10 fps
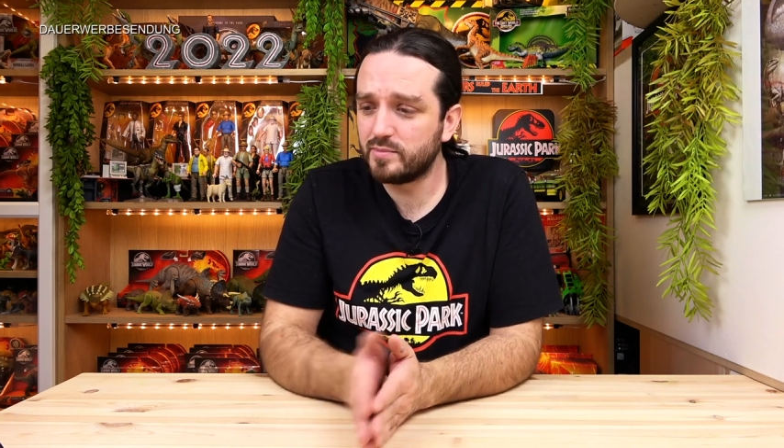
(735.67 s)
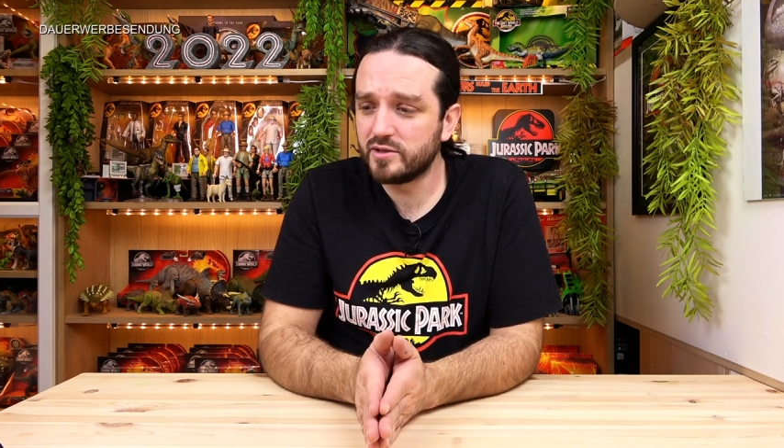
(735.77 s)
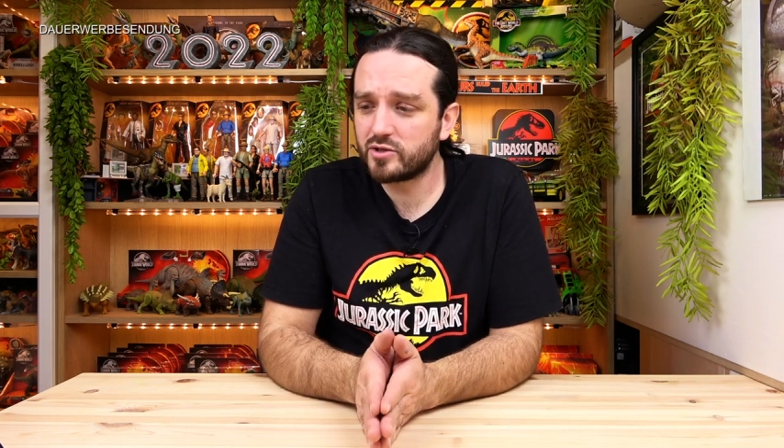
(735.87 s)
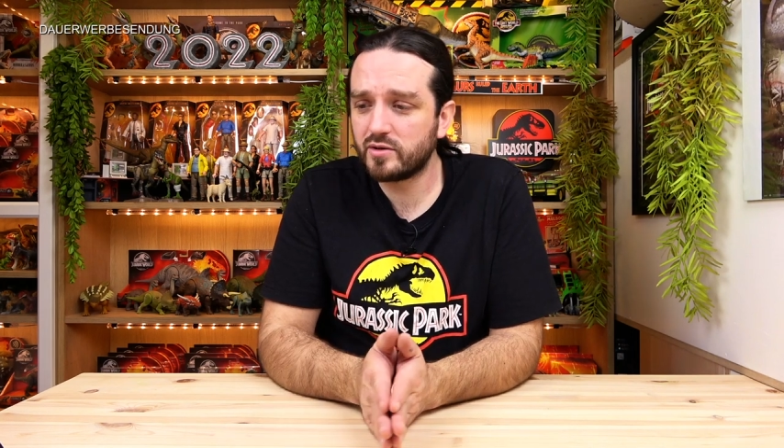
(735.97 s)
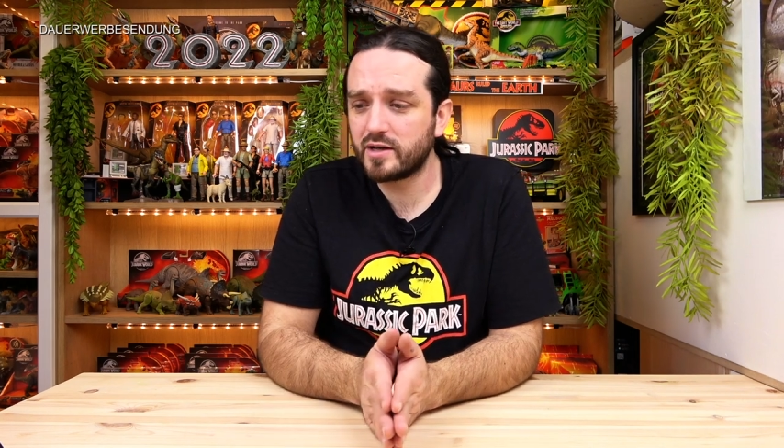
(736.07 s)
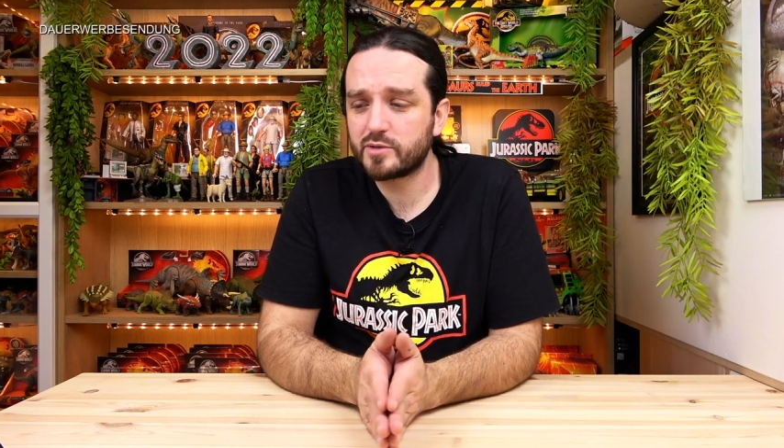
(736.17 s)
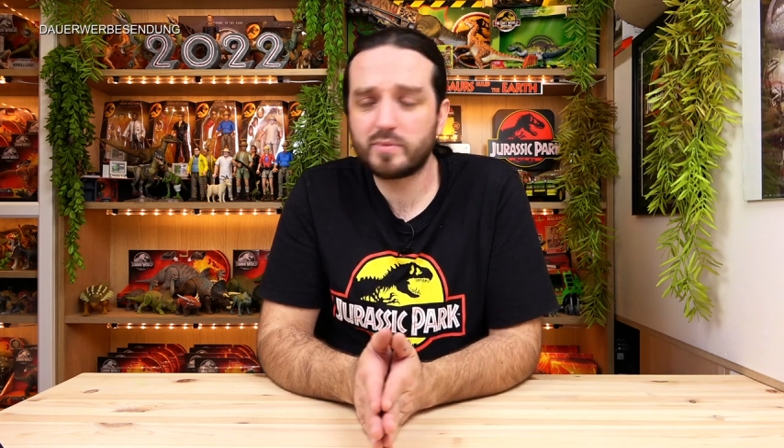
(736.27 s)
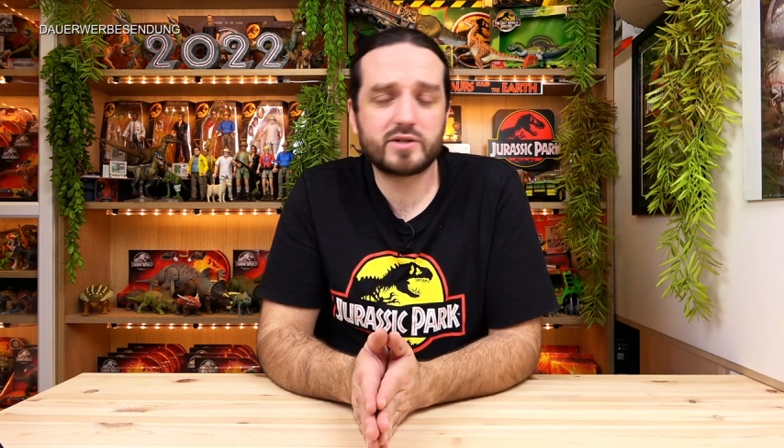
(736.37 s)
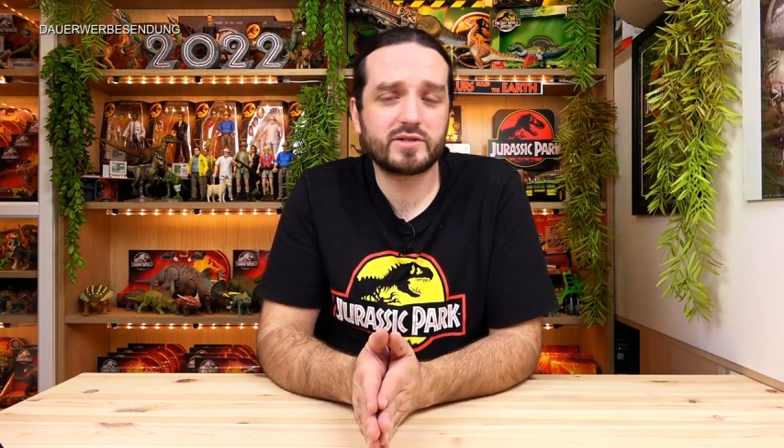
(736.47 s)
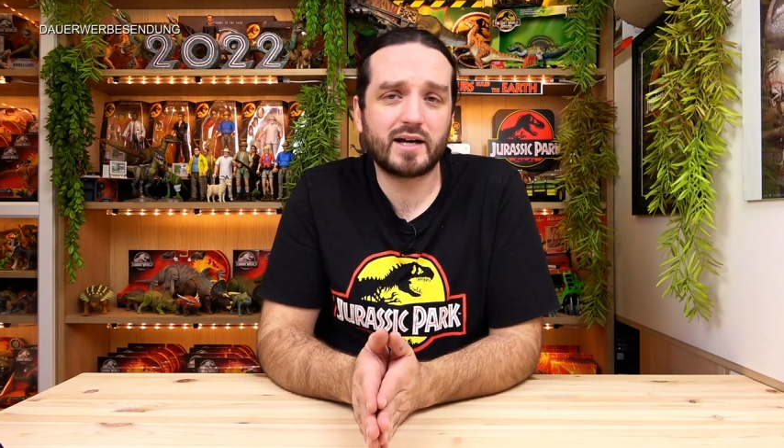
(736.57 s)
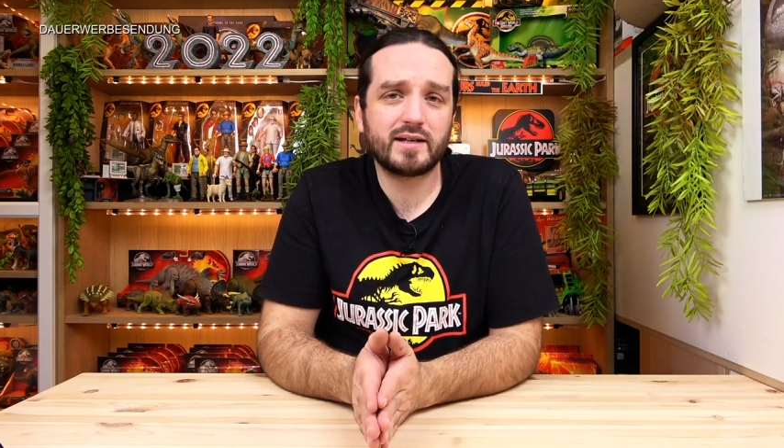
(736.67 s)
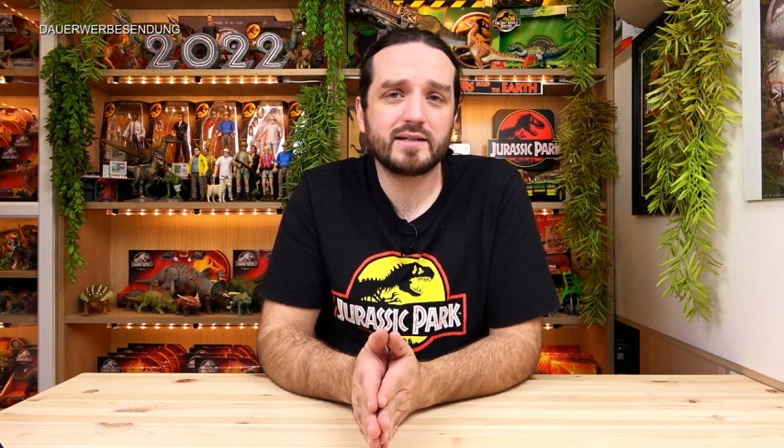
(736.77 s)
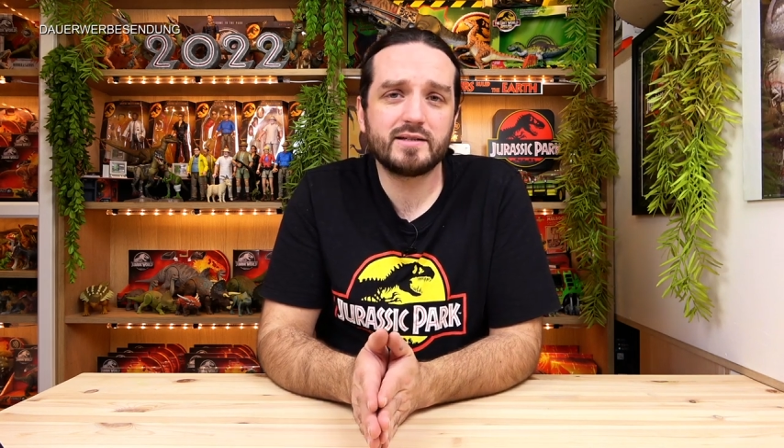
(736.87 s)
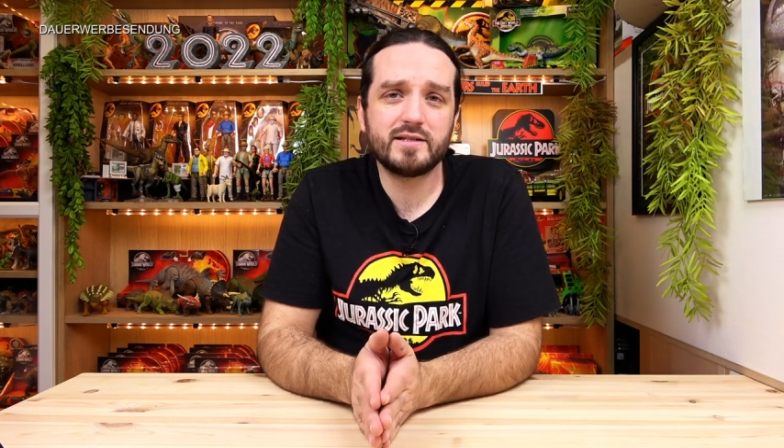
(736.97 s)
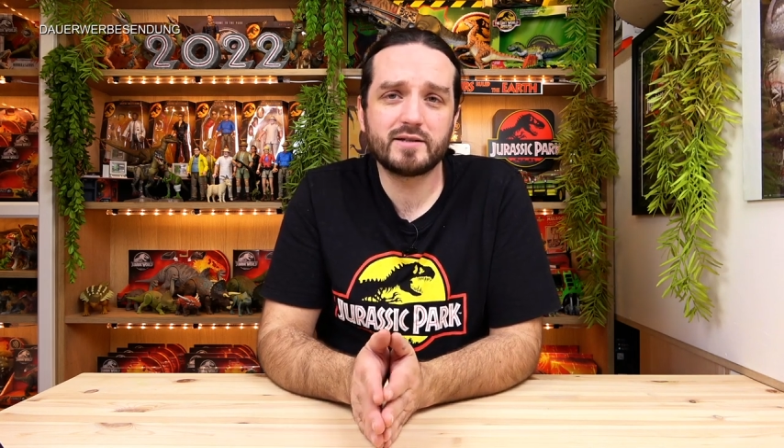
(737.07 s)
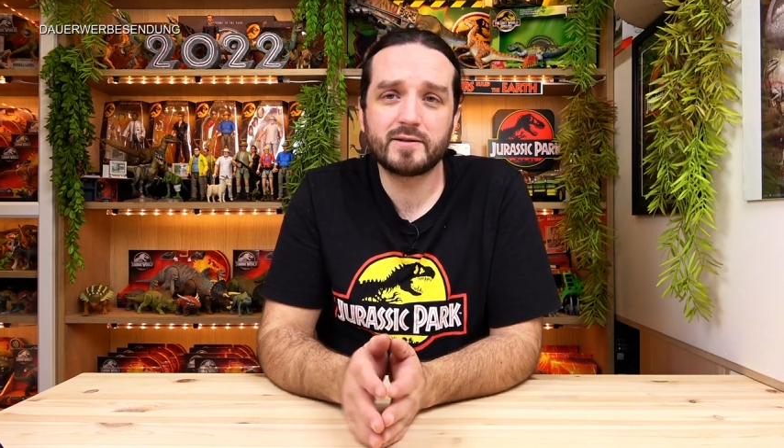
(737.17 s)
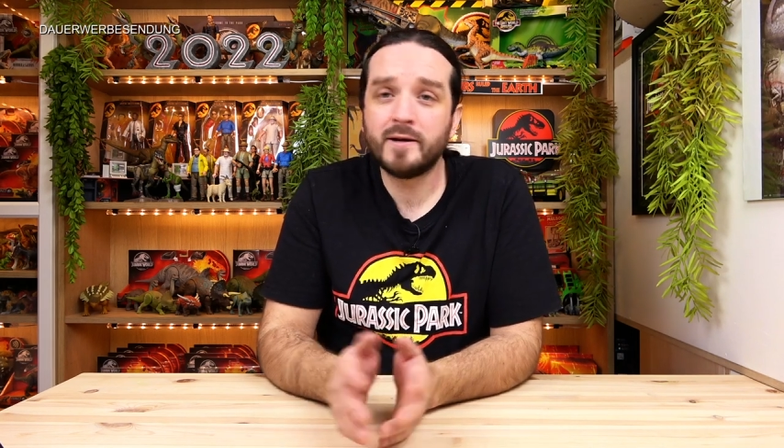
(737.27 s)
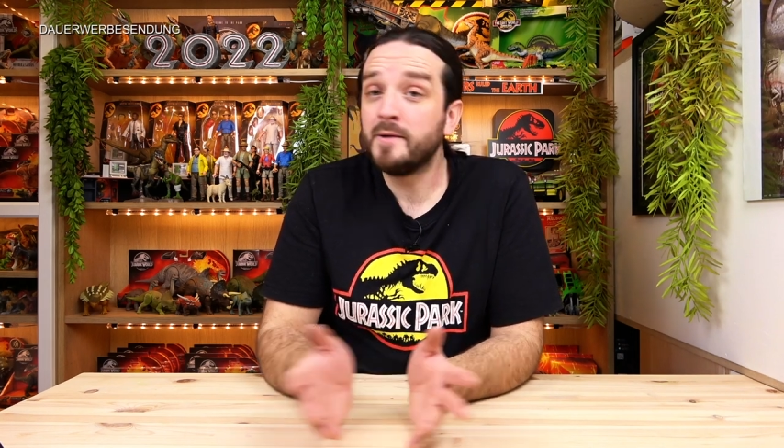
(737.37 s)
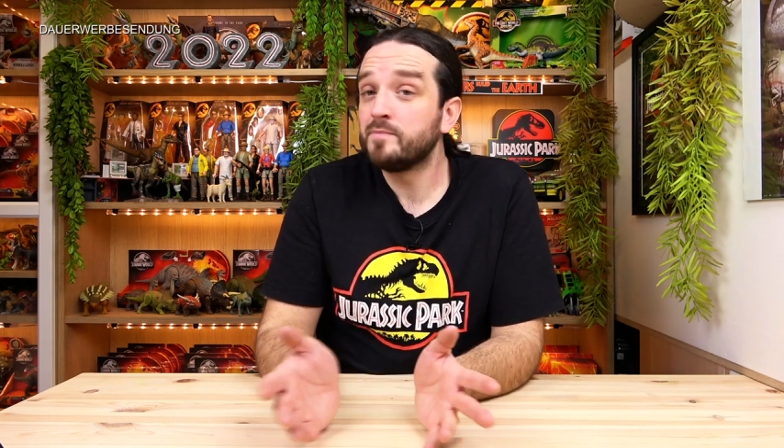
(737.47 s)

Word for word: Bild schon entsprechend angeteasert.